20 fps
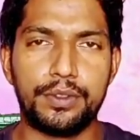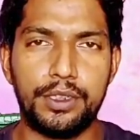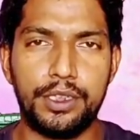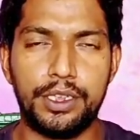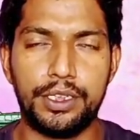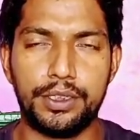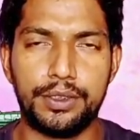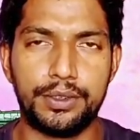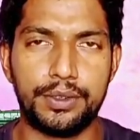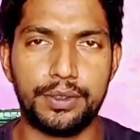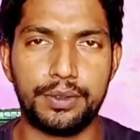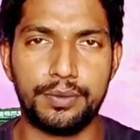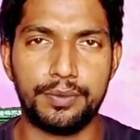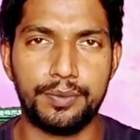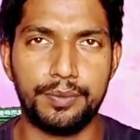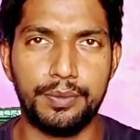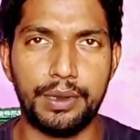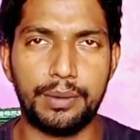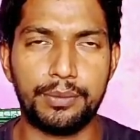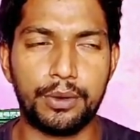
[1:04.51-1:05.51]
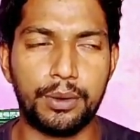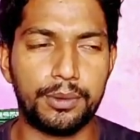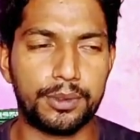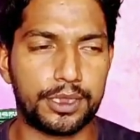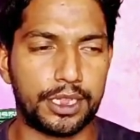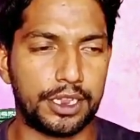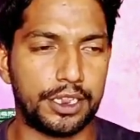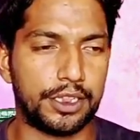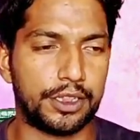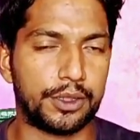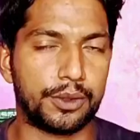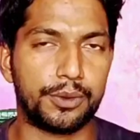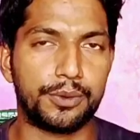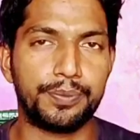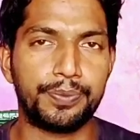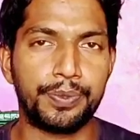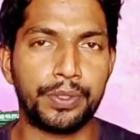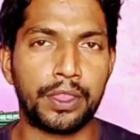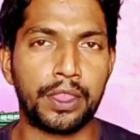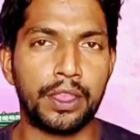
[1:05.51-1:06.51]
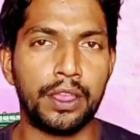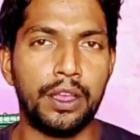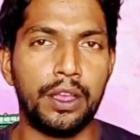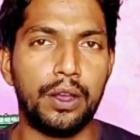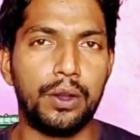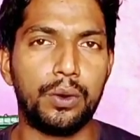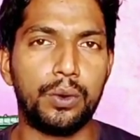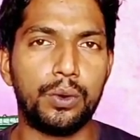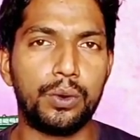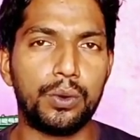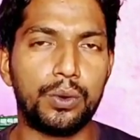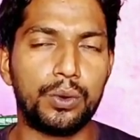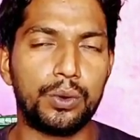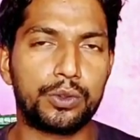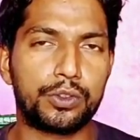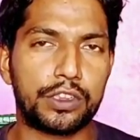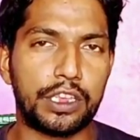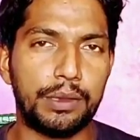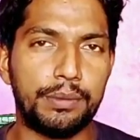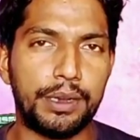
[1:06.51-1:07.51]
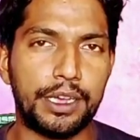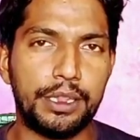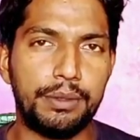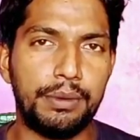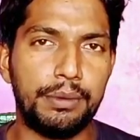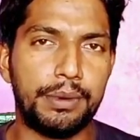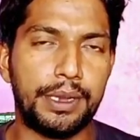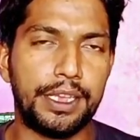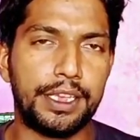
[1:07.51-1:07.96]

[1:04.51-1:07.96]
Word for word: मैं आपको बता देता हूँ उसके बाद भी